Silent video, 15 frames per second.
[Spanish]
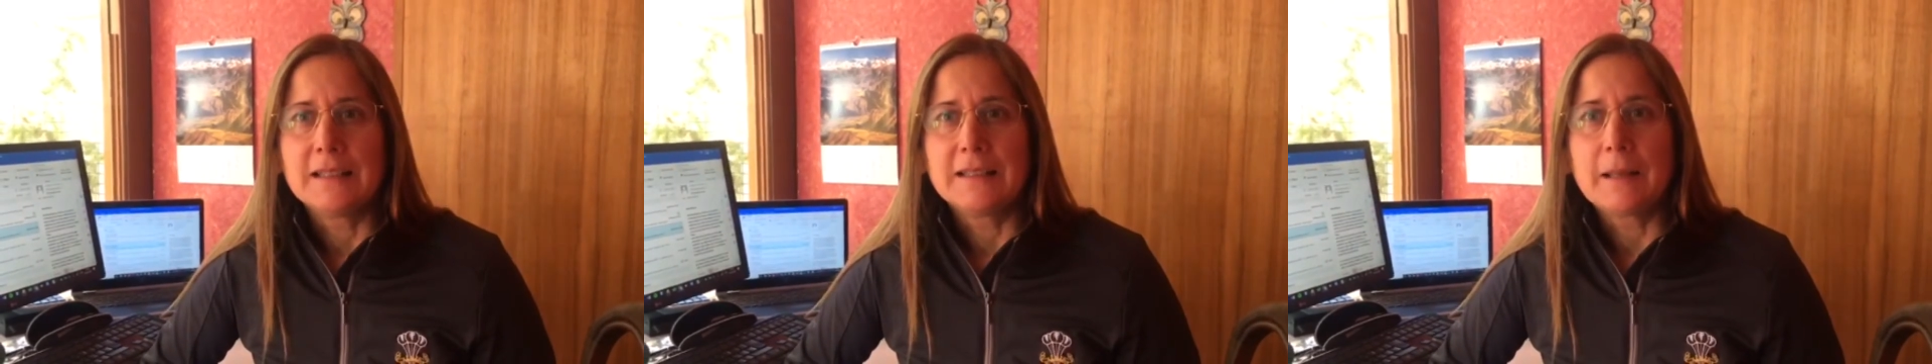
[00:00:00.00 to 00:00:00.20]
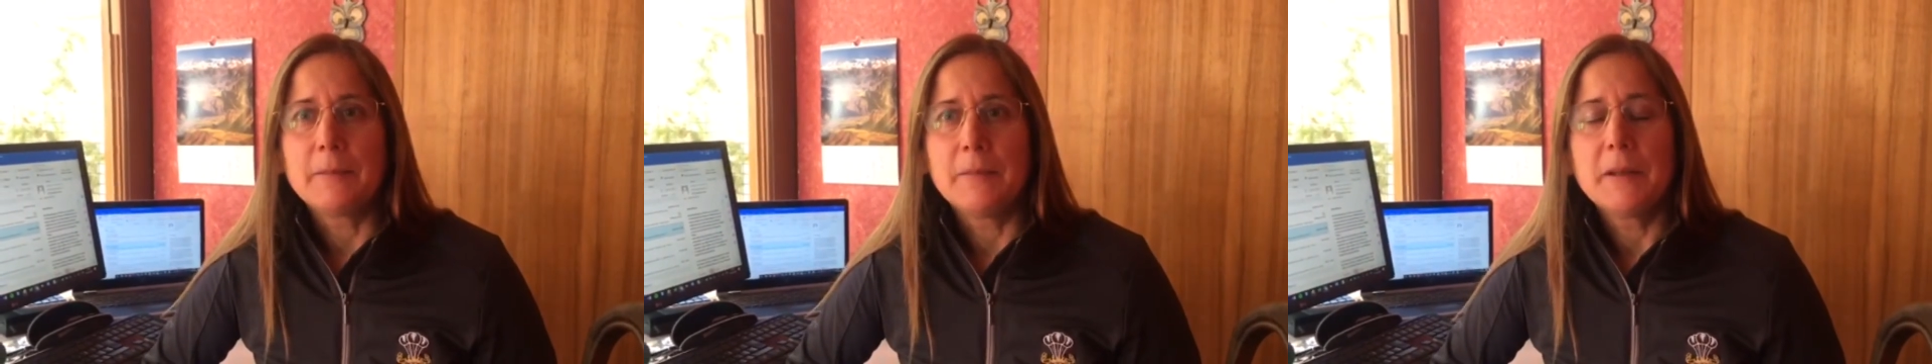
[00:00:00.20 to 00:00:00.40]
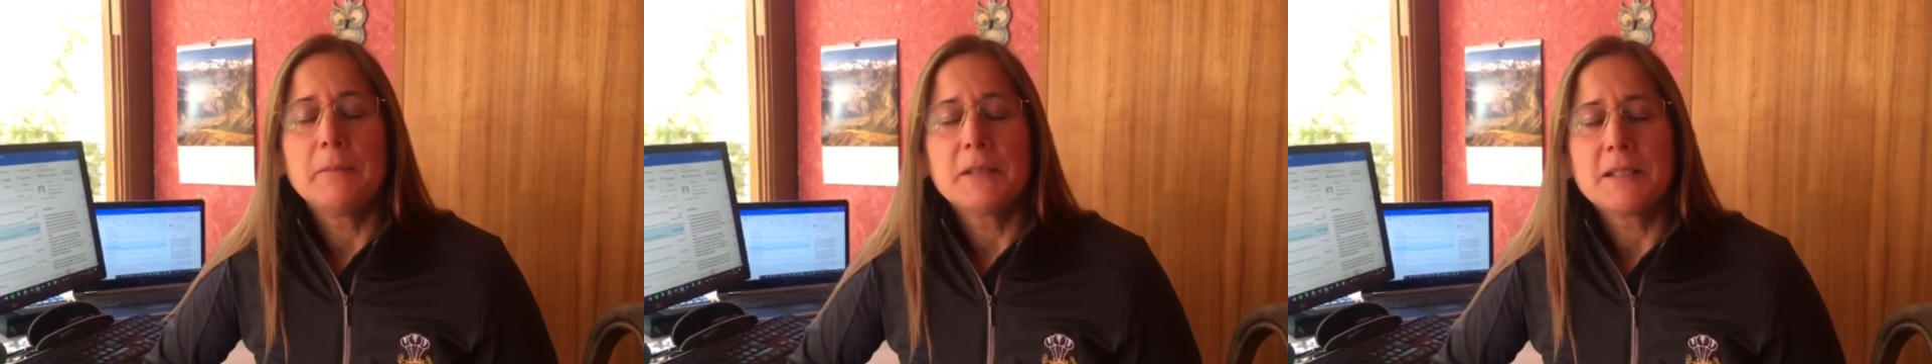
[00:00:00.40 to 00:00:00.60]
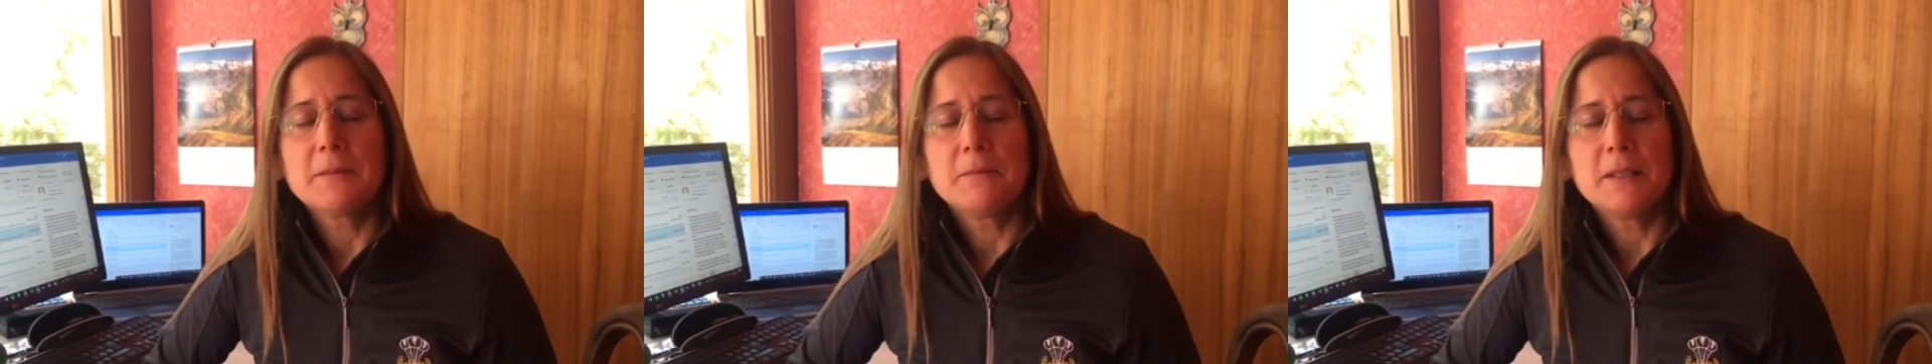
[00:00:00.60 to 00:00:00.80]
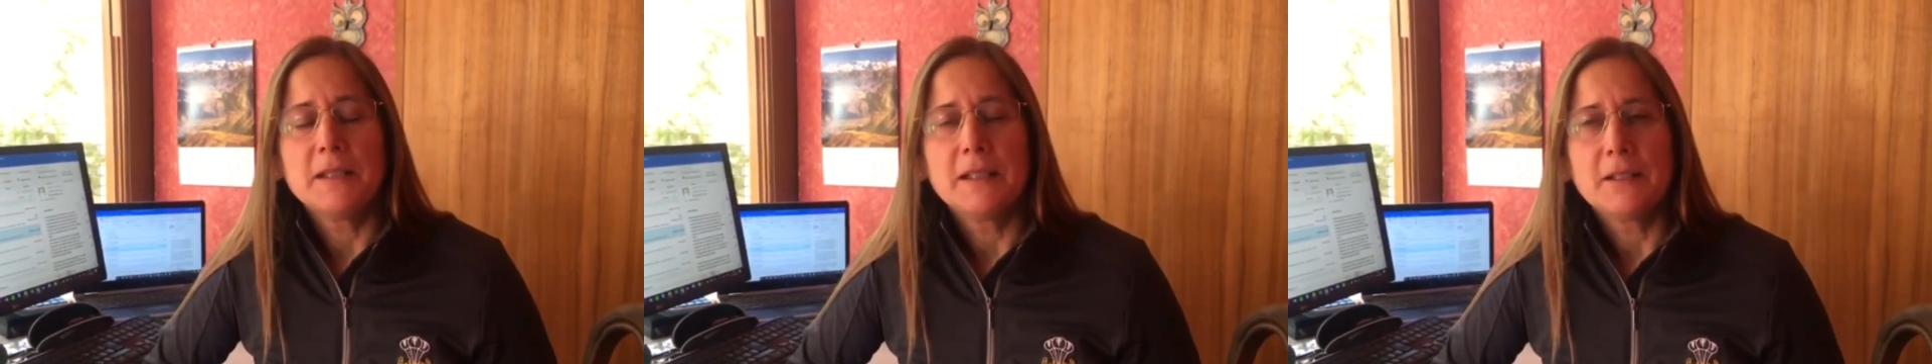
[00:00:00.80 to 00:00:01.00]
también me
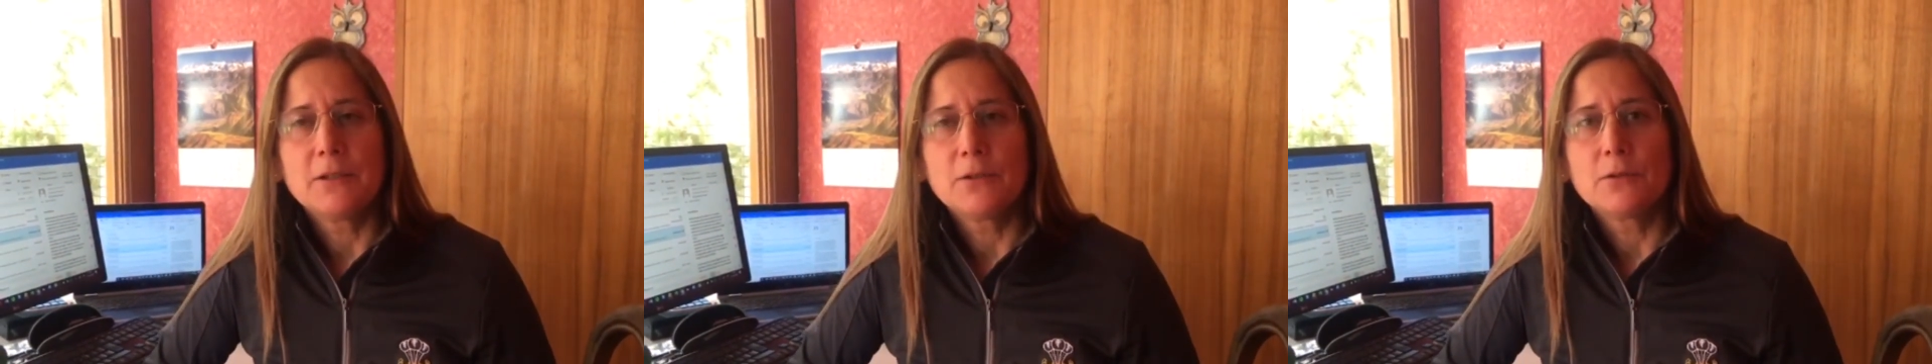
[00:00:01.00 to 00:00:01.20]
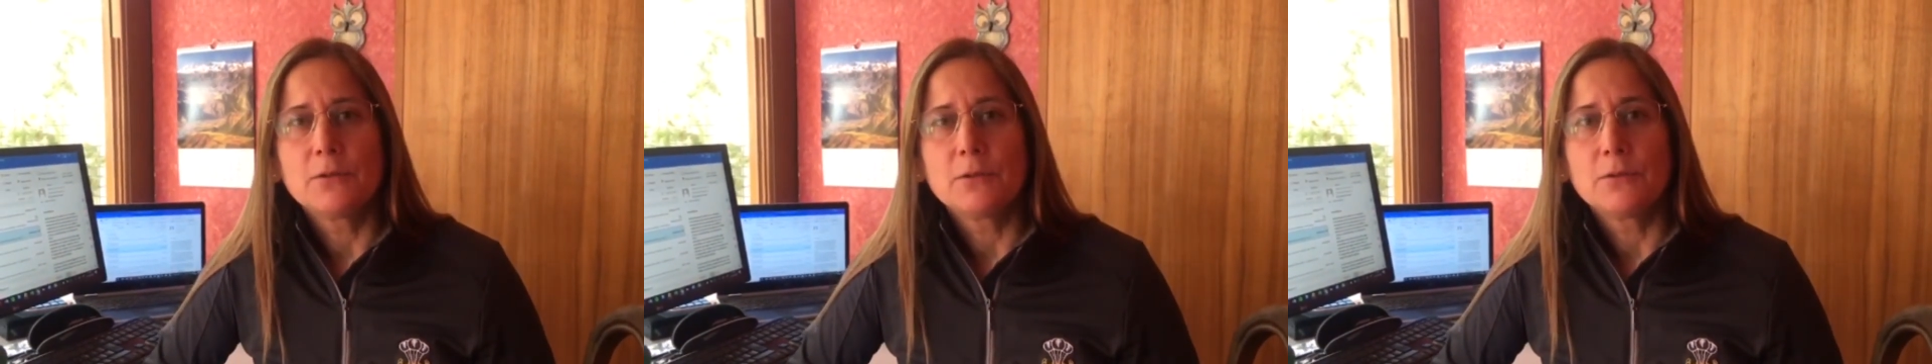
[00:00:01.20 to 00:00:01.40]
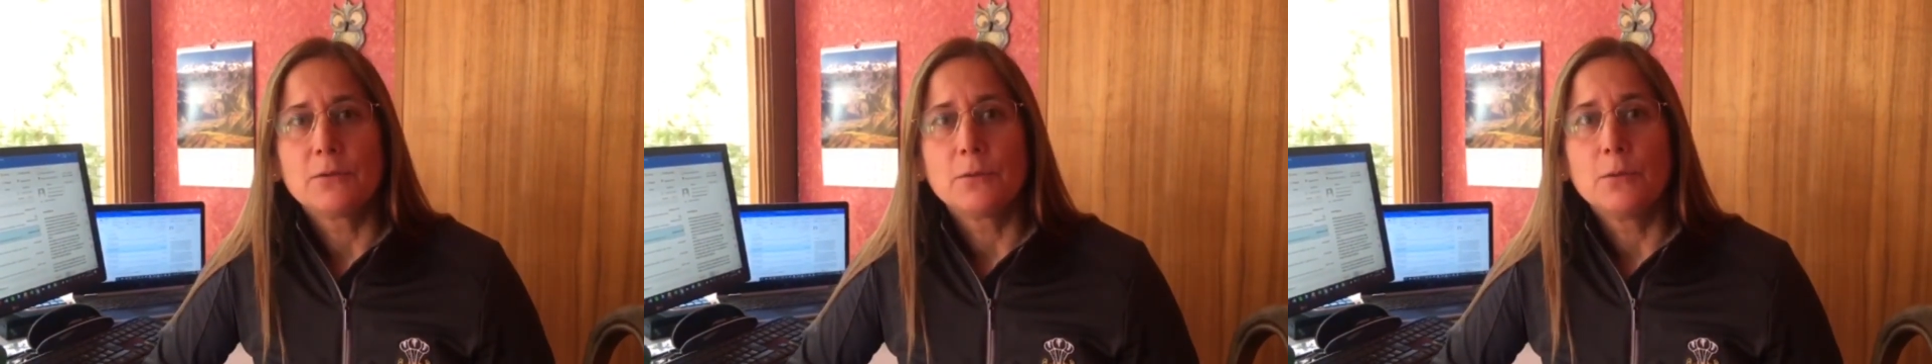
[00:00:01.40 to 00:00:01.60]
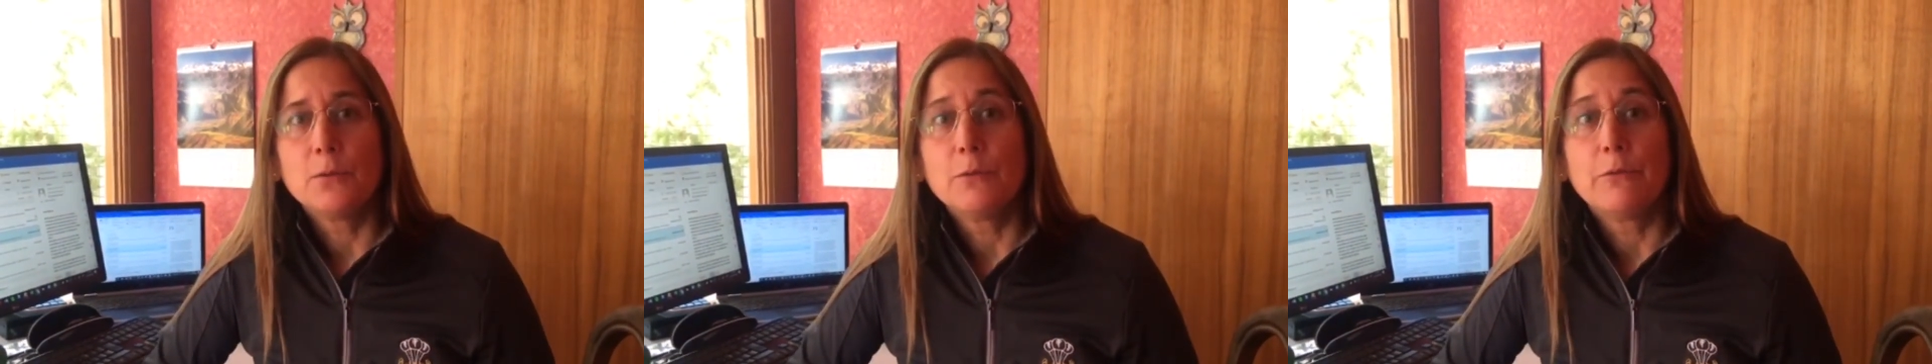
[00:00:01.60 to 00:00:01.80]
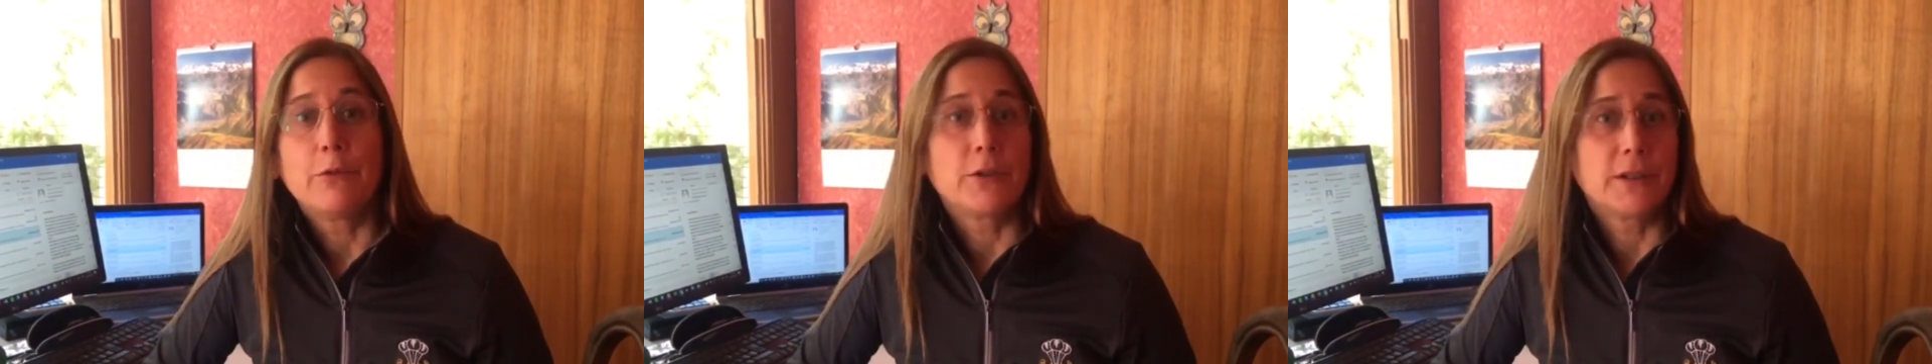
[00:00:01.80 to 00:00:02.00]
transmitieron
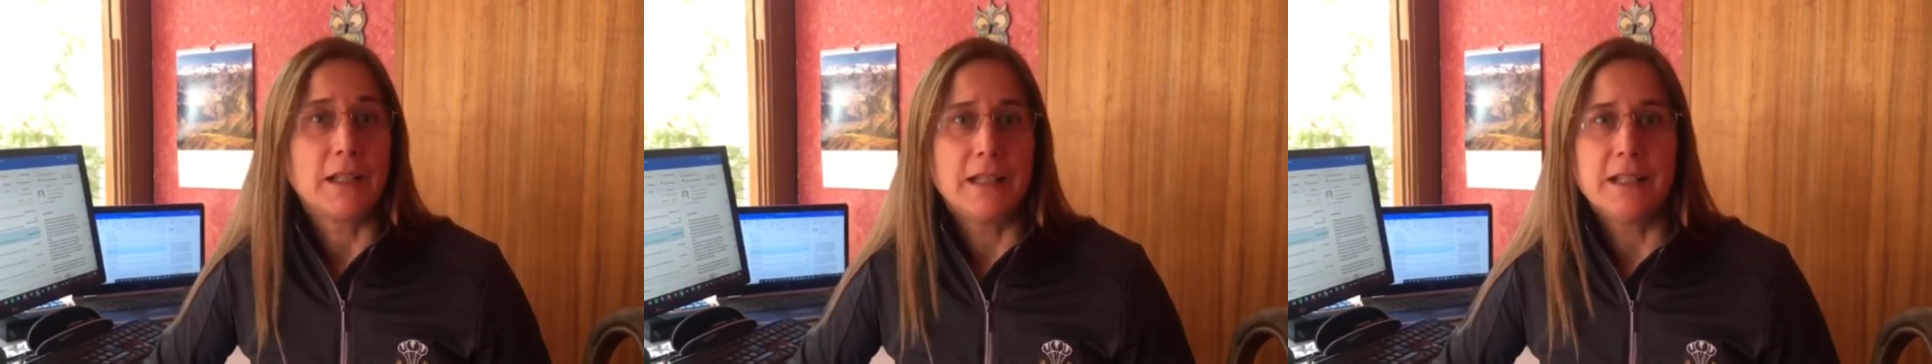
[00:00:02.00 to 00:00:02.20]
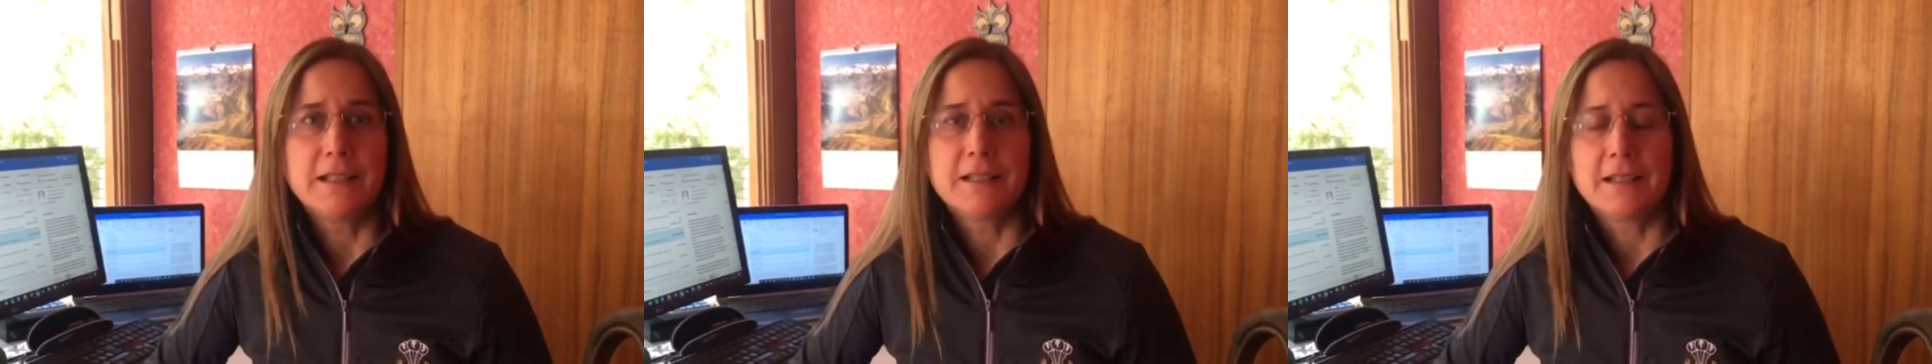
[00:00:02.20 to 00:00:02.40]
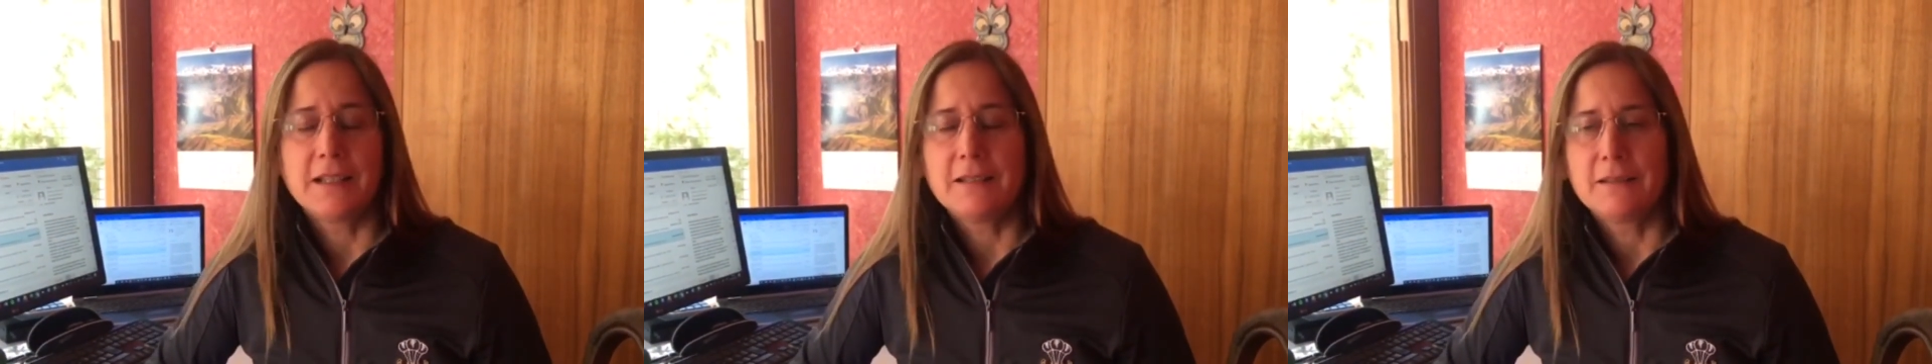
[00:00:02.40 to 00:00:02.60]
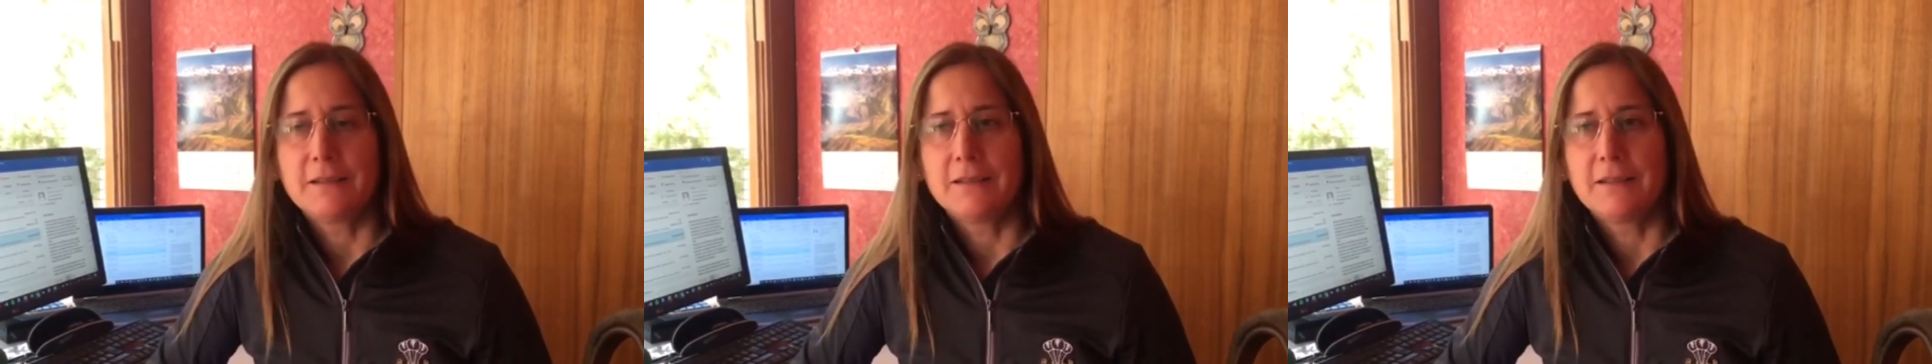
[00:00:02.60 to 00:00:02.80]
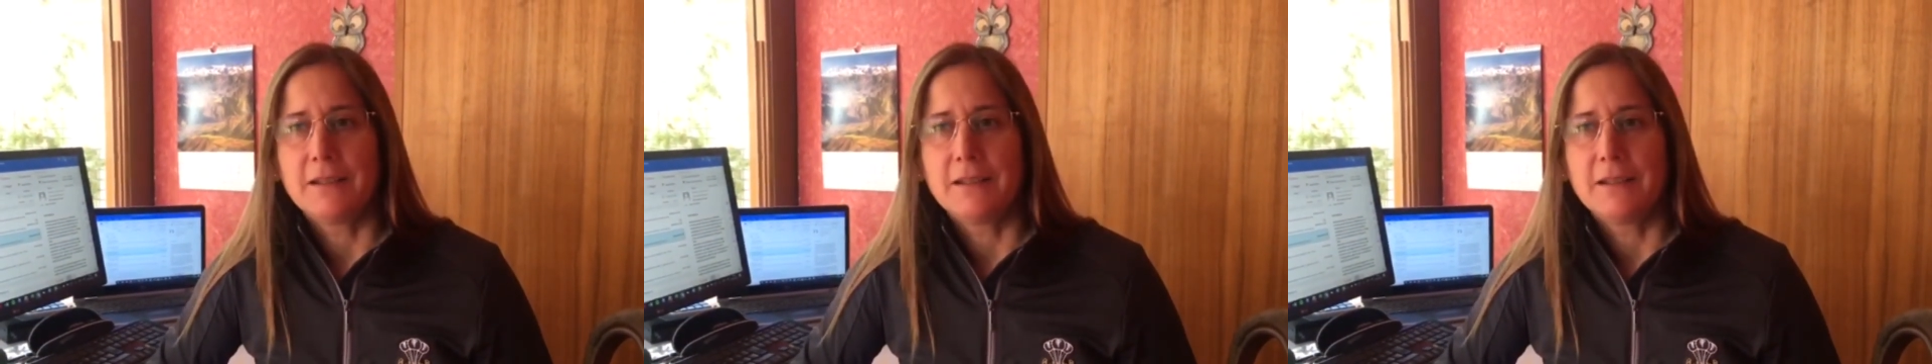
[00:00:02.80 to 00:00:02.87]
su fortaleza,